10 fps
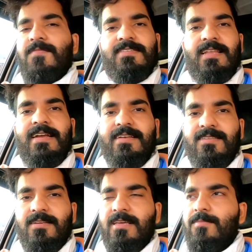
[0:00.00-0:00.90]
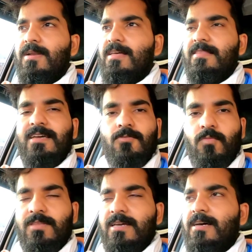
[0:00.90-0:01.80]
वैसे इलेक्ट्रिसिटी का बिल आता है दो
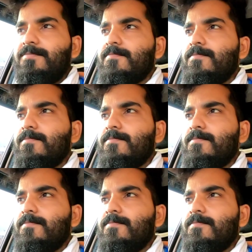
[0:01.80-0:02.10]
महीने का